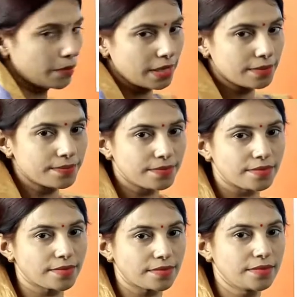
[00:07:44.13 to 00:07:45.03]
বাবা
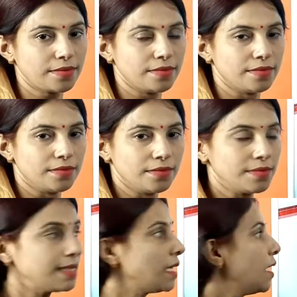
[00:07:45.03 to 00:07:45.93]
হুম
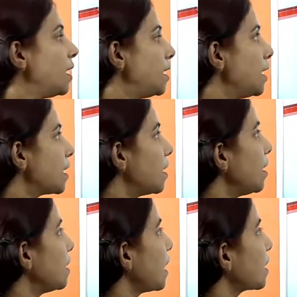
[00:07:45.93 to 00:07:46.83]
লেখে
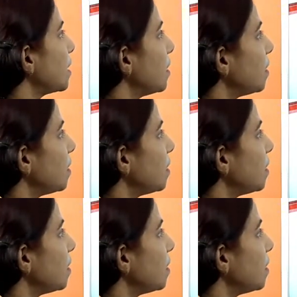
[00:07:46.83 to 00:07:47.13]
নাকি